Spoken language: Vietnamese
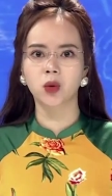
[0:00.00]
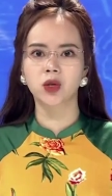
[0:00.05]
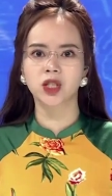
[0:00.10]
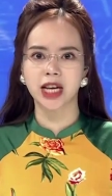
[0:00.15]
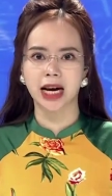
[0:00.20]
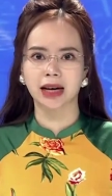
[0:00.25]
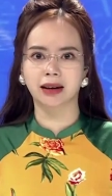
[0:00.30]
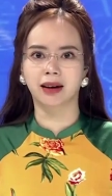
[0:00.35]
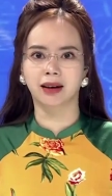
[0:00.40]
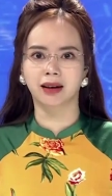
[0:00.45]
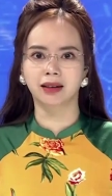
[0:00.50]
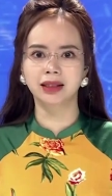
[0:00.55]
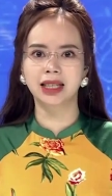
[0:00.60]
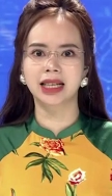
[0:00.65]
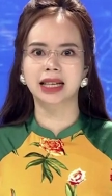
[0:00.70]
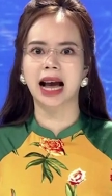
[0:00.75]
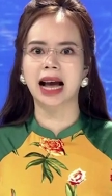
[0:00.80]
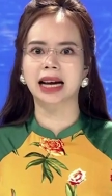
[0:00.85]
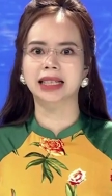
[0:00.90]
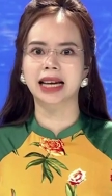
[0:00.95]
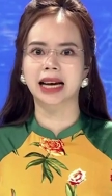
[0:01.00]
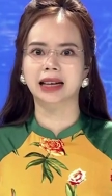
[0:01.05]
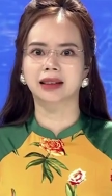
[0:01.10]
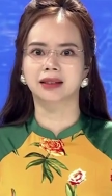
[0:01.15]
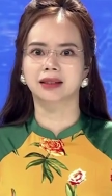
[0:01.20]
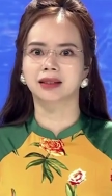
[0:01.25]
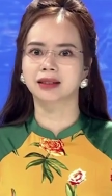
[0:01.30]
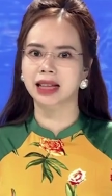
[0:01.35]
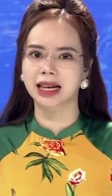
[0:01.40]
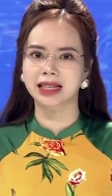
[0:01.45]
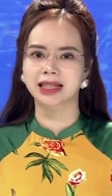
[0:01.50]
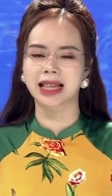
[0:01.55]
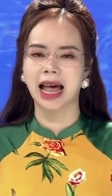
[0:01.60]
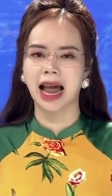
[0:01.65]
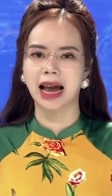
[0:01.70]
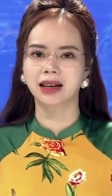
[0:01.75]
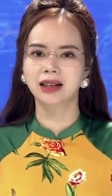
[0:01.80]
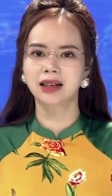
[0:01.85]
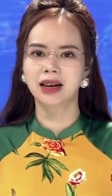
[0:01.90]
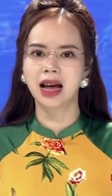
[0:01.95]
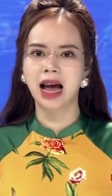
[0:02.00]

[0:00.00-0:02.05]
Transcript: sạt lở, thiệt hại nhà cửa, tài sản,